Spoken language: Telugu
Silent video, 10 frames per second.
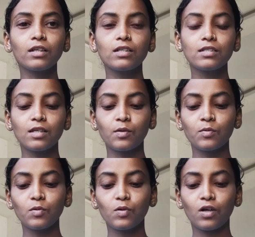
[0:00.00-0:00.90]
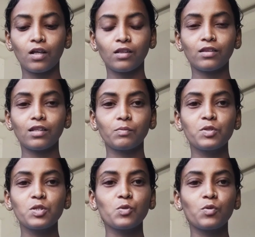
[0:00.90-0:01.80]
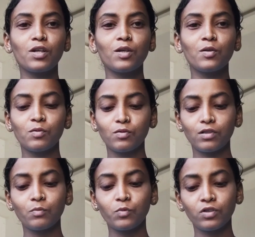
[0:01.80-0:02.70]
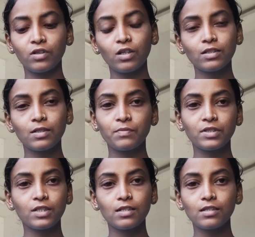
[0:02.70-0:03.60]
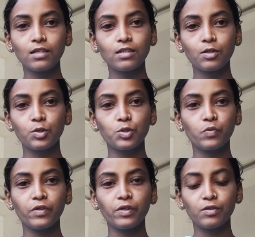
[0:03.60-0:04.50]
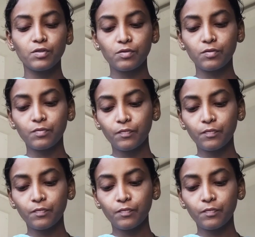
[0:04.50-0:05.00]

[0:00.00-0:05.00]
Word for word: ట్రై చేశాను ఇంకా అంతకు మించి ఉండలేను ఇంకా ముందే చెప్ చేస్తే చేయొచ్చు వీడియోస్